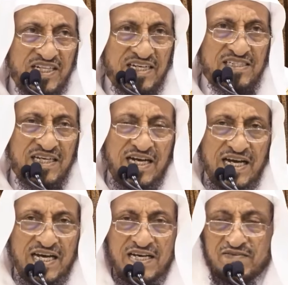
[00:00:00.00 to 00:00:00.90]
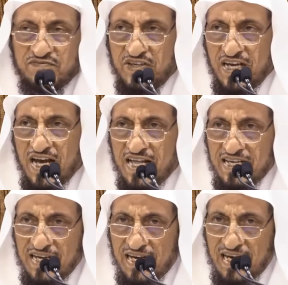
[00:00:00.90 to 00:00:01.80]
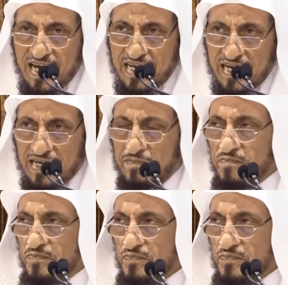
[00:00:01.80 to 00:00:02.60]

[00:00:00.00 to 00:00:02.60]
درسنا في هذه الليله